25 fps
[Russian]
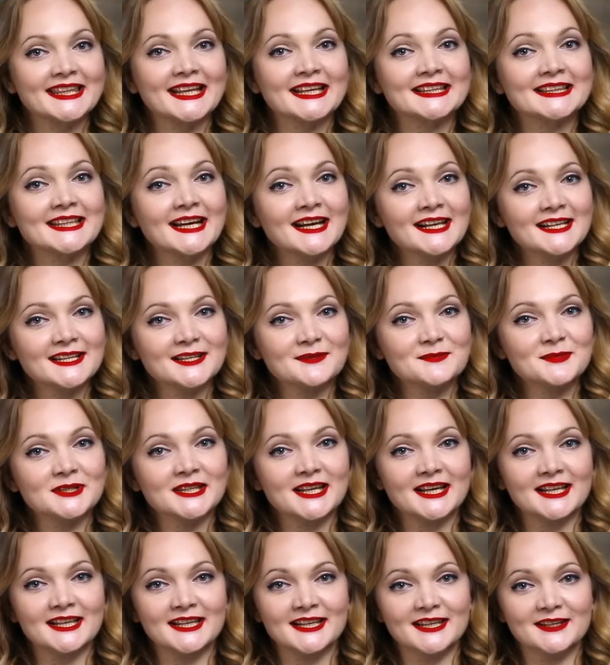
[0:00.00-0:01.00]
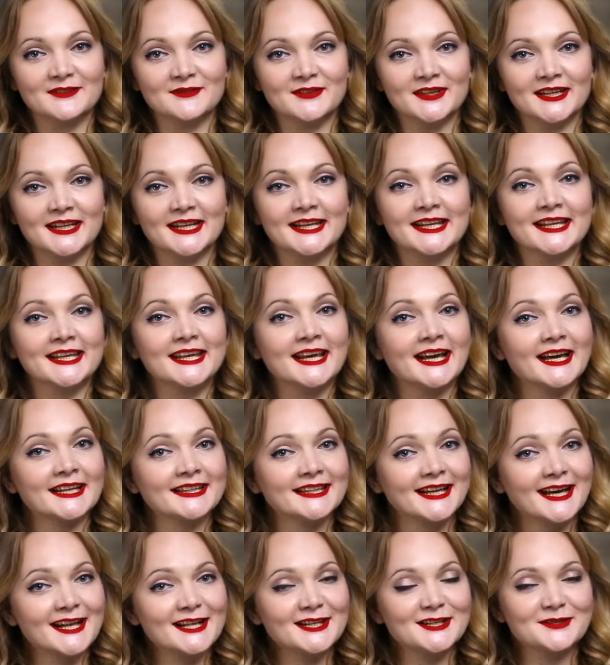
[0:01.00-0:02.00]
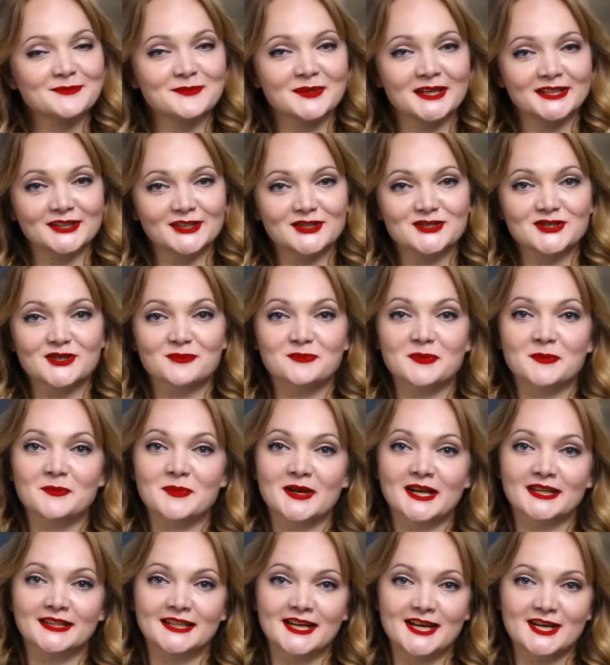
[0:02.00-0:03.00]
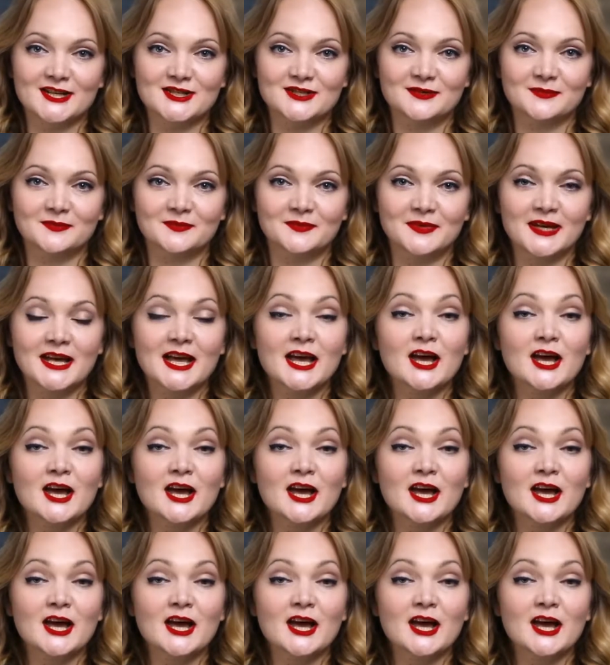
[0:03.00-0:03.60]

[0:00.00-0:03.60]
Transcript: Наталья Миналиева, региональный менеджер по продажам